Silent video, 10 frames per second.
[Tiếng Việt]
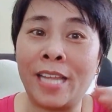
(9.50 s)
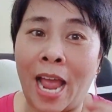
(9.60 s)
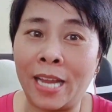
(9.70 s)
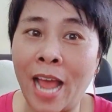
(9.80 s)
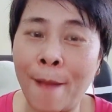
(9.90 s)

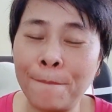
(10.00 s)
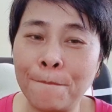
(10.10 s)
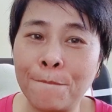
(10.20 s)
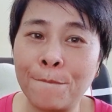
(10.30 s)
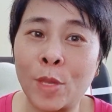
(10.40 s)
Giải
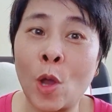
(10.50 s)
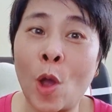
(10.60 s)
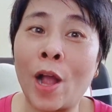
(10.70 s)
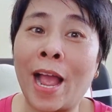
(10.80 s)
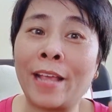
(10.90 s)
đáp
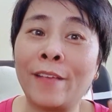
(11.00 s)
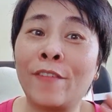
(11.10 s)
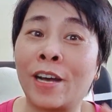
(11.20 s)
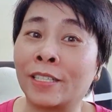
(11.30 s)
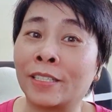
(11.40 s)
cho cái
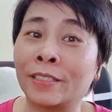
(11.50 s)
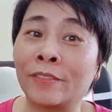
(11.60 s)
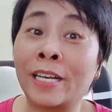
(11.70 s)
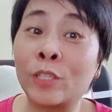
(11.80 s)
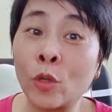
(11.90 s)
phần
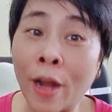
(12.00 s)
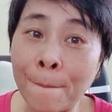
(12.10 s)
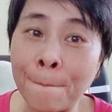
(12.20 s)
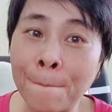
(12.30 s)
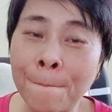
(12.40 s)
số
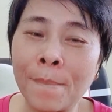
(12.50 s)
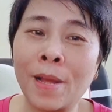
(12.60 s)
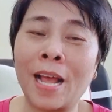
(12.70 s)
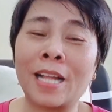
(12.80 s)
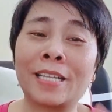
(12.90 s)
5.
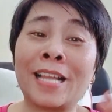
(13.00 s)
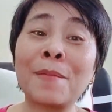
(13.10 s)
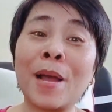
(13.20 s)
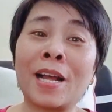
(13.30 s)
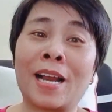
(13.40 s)

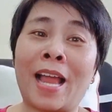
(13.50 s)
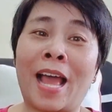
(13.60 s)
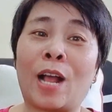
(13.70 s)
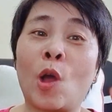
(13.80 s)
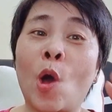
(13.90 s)
Thắc mắc
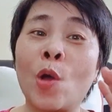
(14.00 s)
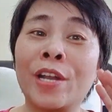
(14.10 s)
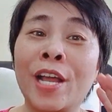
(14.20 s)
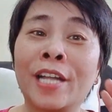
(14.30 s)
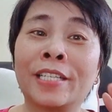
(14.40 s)
là
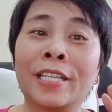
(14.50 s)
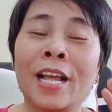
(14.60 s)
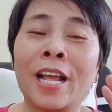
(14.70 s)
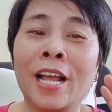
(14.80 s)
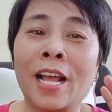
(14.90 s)
có nên
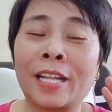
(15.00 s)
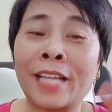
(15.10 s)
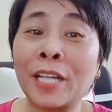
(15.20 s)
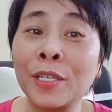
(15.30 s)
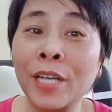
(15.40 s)

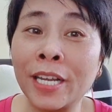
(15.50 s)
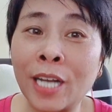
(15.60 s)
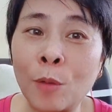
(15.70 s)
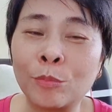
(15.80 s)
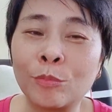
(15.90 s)
tha thứ hay
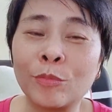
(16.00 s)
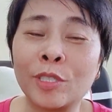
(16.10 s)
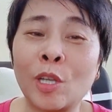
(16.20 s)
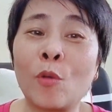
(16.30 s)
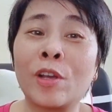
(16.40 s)
không
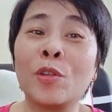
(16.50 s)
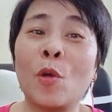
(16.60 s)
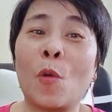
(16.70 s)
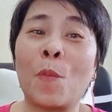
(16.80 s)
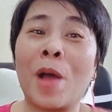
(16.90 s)
sau
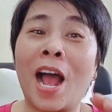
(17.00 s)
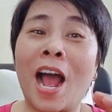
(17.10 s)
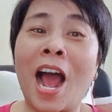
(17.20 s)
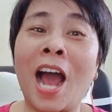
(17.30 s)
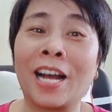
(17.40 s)
cái vụ mà
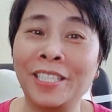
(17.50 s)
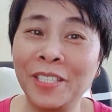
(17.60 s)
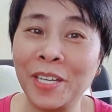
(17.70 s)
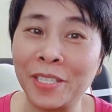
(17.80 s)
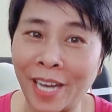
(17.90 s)

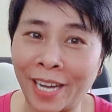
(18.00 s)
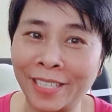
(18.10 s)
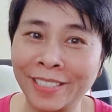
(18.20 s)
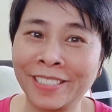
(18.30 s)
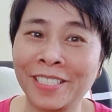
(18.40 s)
ẩn tin
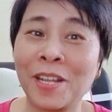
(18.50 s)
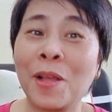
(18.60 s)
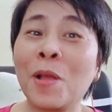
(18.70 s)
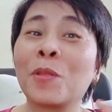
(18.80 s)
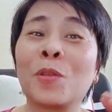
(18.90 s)
nhắn
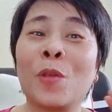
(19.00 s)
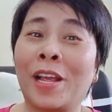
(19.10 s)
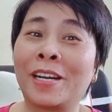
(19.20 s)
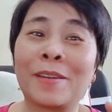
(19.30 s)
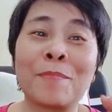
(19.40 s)

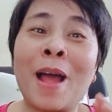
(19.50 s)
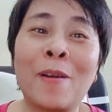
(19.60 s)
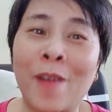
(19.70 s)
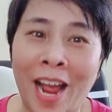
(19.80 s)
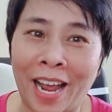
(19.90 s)
chuyện
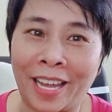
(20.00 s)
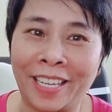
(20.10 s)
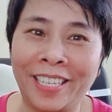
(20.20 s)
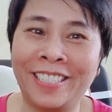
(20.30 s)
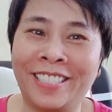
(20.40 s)
bao hại.